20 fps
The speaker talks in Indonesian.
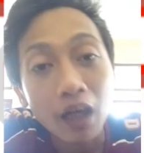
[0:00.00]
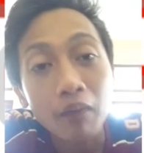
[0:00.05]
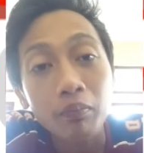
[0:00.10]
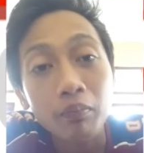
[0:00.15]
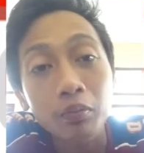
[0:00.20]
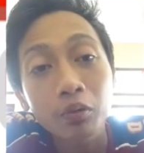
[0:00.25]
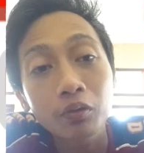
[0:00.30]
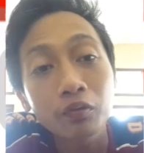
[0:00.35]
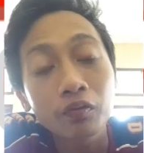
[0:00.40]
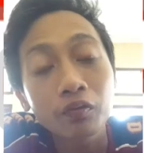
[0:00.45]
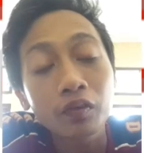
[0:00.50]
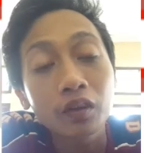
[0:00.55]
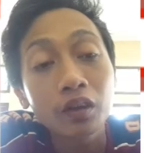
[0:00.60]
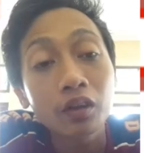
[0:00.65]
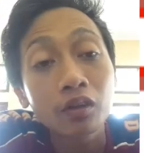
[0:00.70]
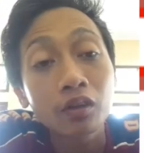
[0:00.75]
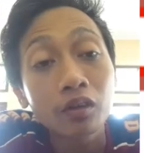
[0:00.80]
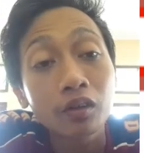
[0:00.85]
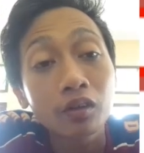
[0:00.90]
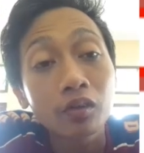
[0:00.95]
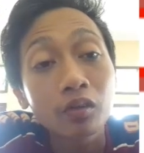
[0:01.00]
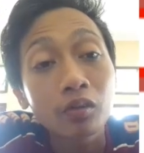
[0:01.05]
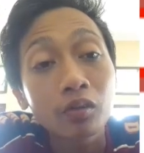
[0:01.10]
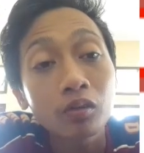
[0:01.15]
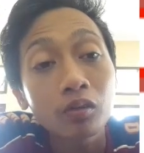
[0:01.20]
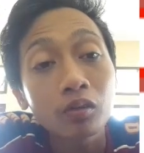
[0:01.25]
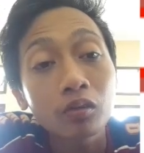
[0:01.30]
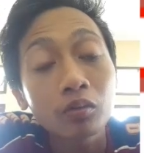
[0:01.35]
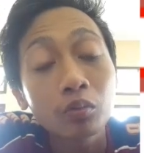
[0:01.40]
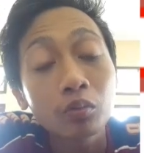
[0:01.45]
upload video
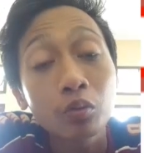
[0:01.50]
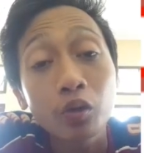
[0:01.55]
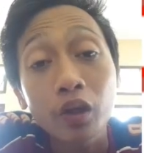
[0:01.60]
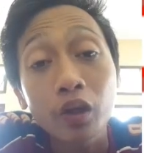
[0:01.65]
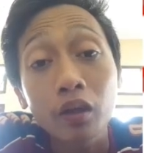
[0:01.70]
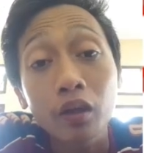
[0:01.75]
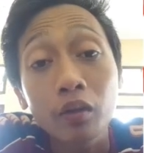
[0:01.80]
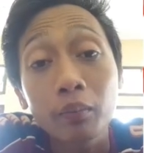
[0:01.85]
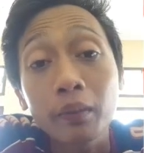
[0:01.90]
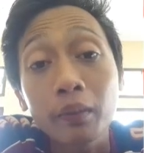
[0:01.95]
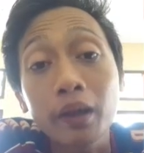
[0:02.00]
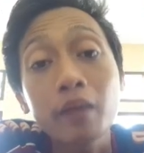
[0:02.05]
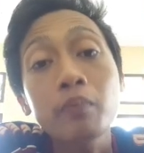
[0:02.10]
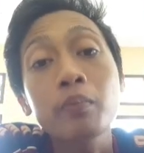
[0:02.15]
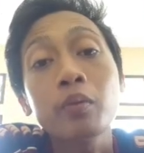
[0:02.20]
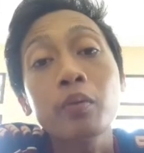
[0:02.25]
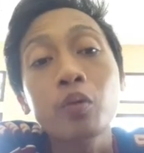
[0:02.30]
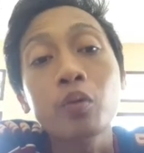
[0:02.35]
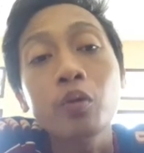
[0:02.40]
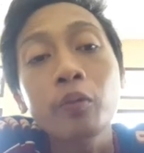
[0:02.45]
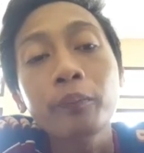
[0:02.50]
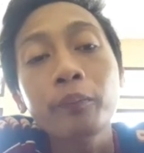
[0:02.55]
itu bukan main po